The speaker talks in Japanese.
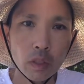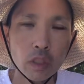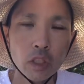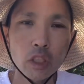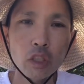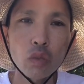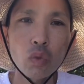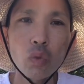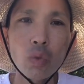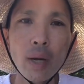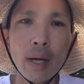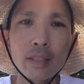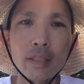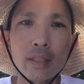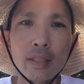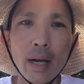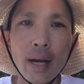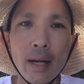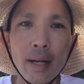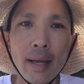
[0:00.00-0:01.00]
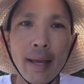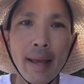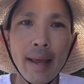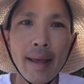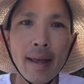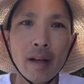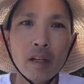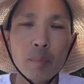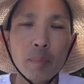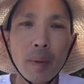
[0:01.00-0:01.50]
塩の味が
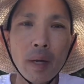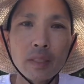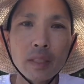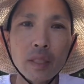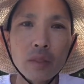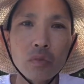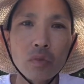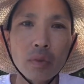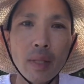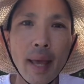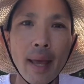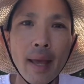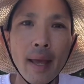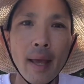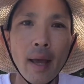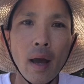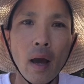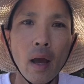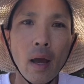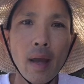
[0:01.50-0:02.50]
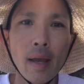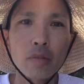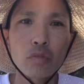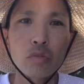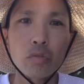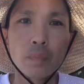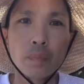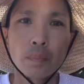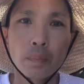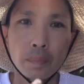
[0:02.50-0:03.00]
100%で、えー、
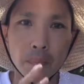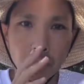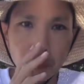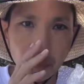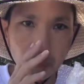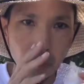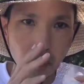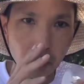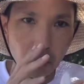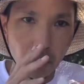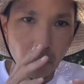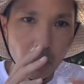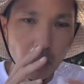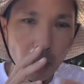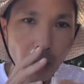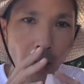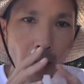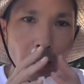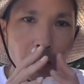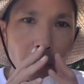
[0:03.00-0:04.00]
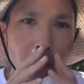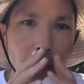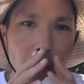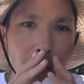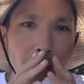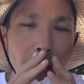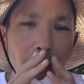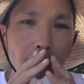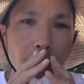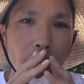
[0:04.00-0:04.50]
初め
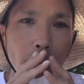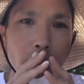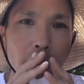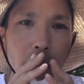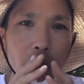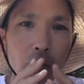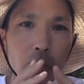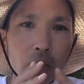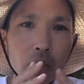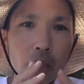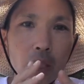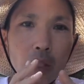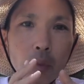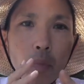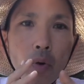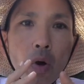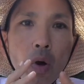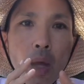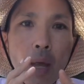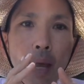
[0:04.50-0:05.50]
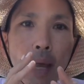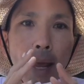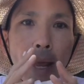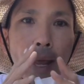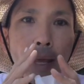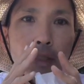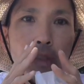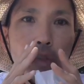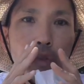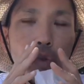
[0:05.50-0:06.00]
て食べたのですけども、
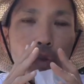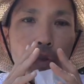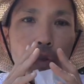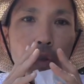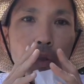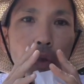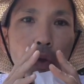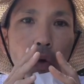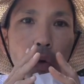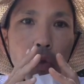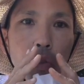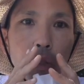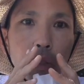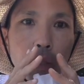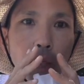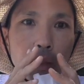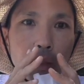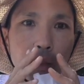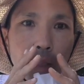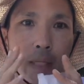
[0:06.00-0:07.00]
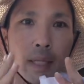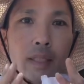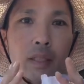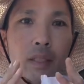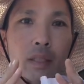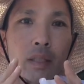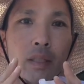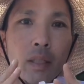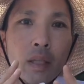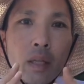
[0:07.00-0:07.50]
えー、すごく美味しかったで
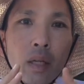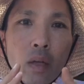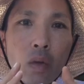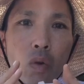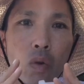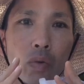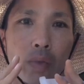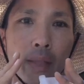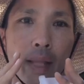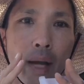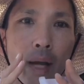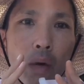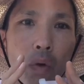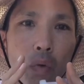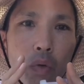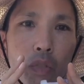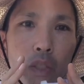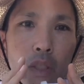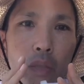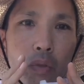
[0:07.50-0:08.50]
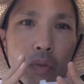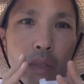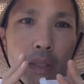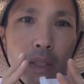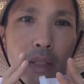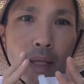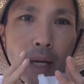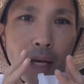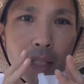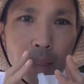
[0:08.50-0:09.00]
すこんな美味しいおにぎ
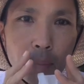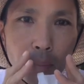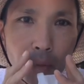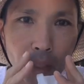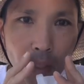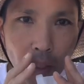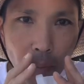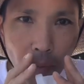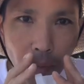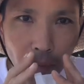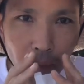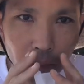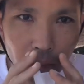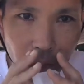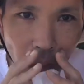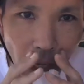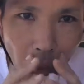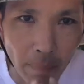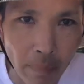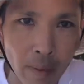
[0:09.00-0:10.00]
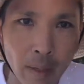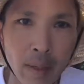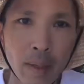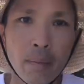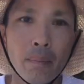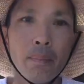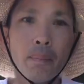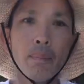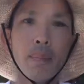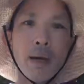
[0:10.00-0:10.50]
り初めて食べました
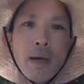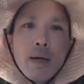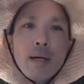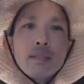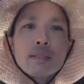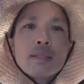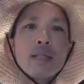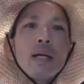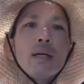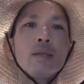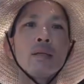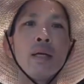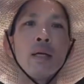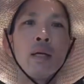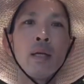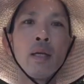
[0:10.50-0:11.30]
まあさん、